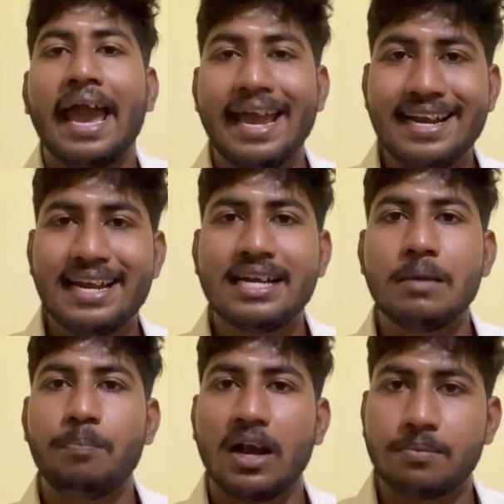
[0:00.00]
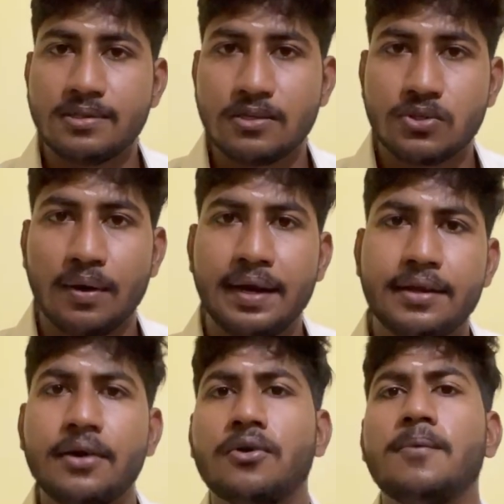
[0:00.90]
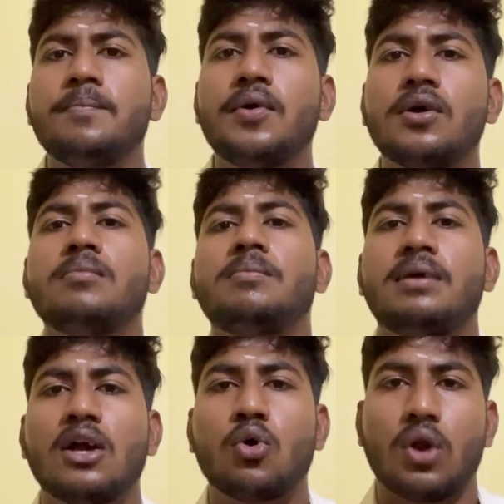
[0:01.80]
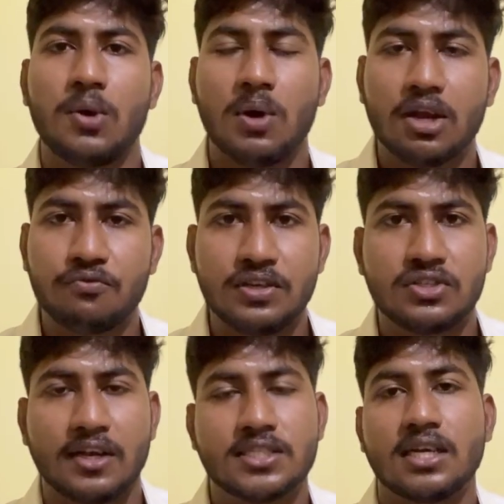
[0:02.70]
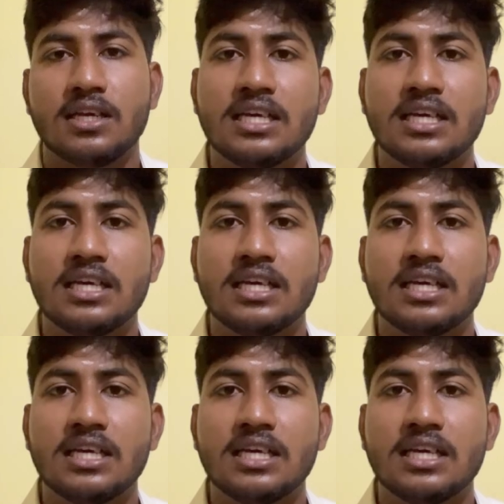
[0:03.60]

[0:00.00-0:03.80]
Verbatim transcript: எய்டட் டிபார்ட்மெண்ட்ஸ் சொல்லிட்டு ரொம்ப ரொம்ப மிக குறைவான ஃபீஸ் ஸ்ட்ரக்சர்